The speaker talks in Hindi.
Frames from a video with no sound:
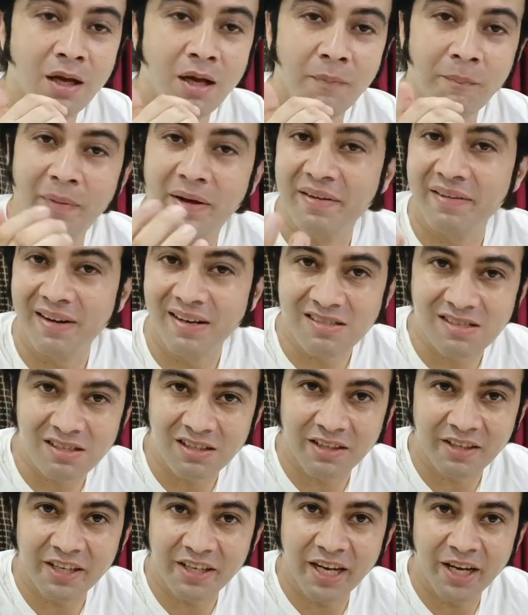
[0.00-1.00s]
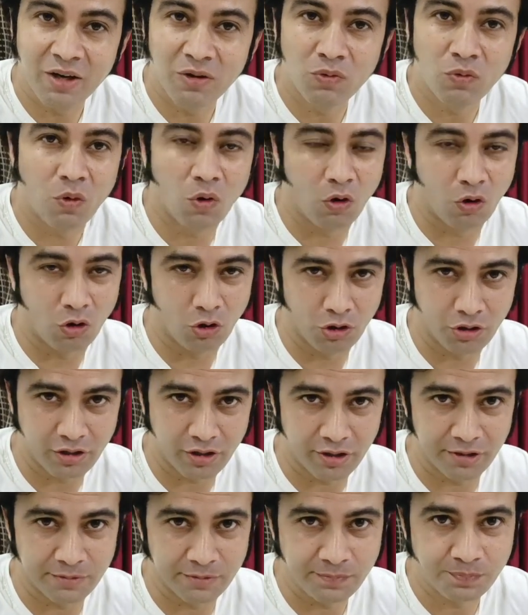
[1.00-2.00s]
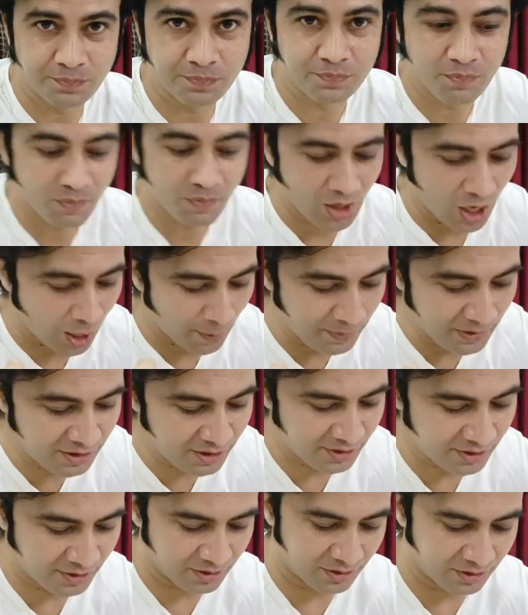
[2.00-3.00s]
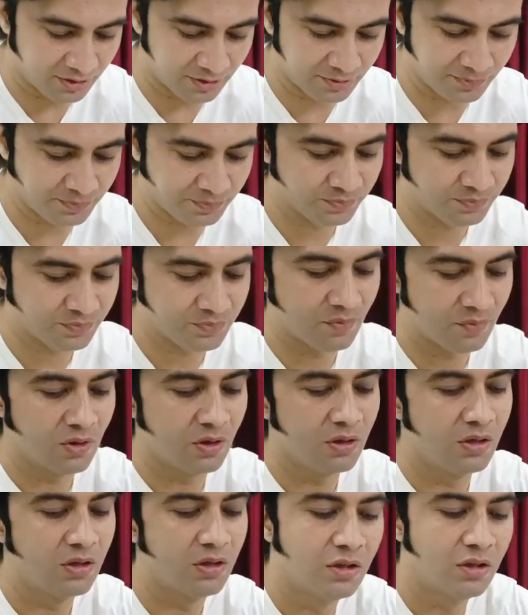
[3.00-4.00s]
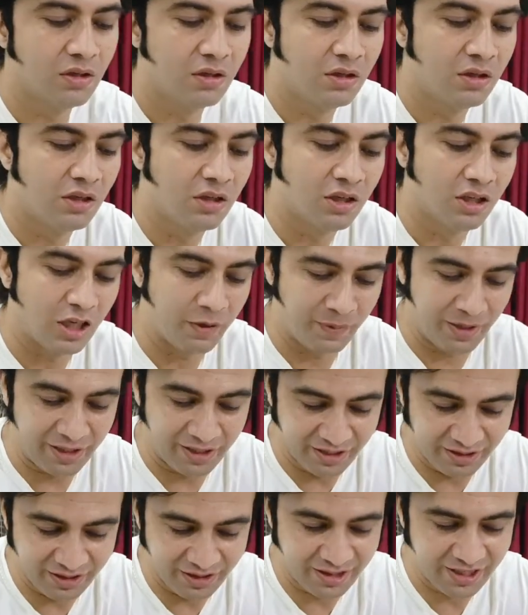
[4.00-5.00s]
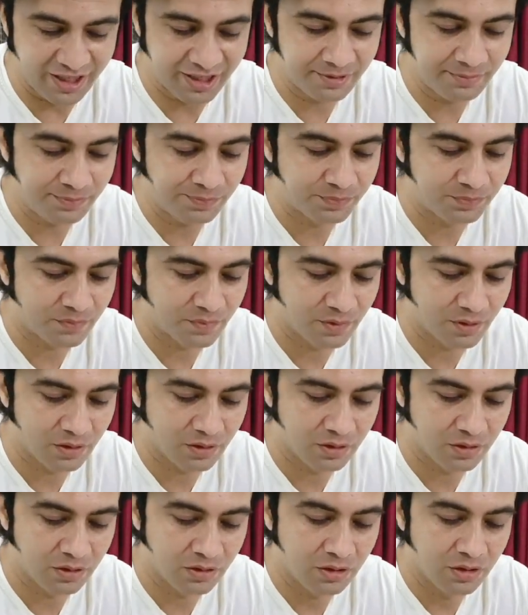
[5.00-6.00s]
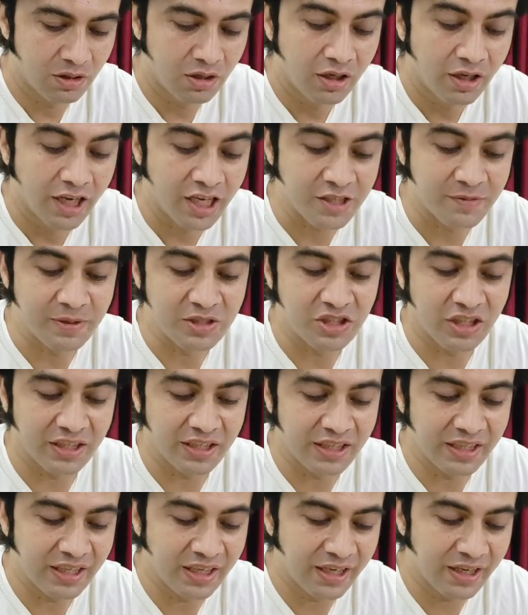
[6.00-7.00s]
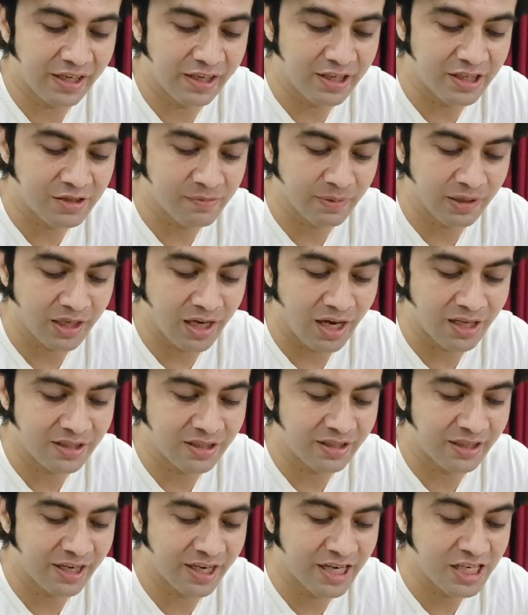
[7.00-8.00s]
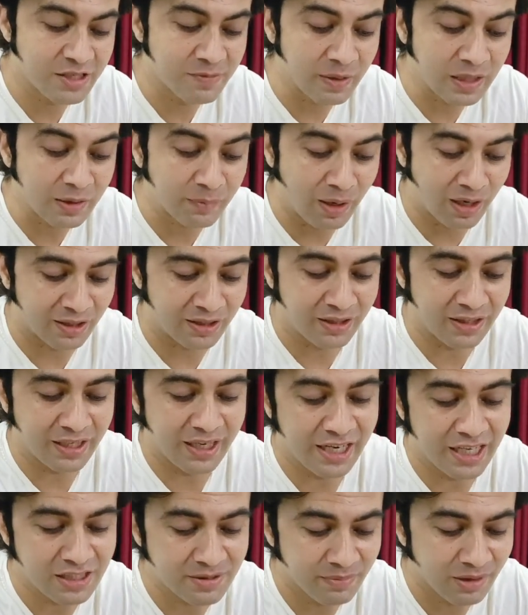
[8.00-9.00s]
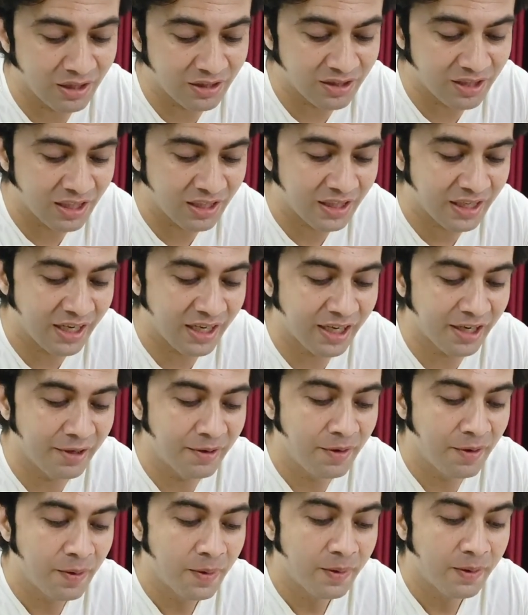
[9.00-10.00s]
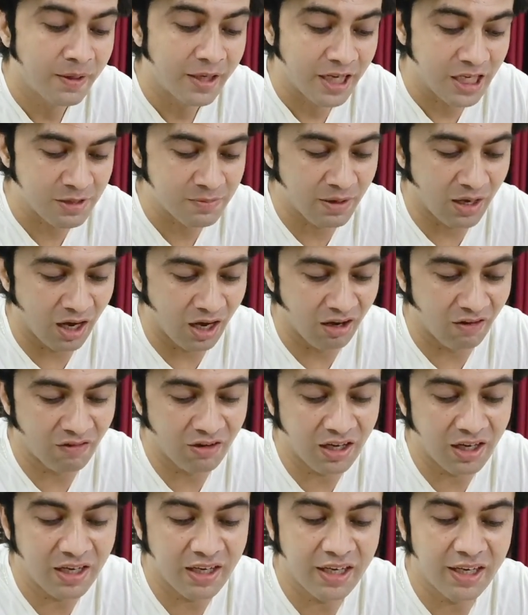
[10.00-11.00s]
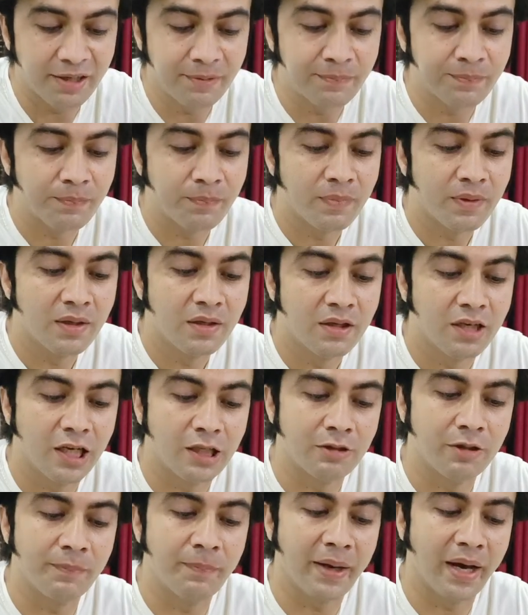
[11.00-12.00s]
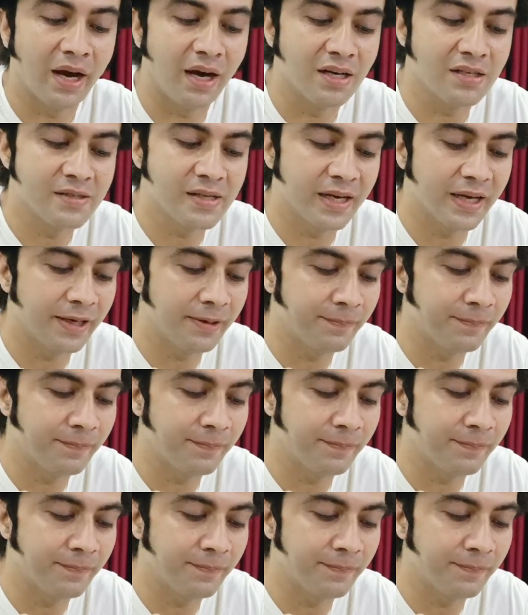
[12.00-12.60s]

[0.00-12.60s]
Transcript: मैं रिहर्सल करके आया हूँ और अभी ये मेरा डिनर है इसमें चने हैं इसमें गाजर है इसमें टमाटर है इसमें अदरक है इसमें आंवला है इसमें प्याज है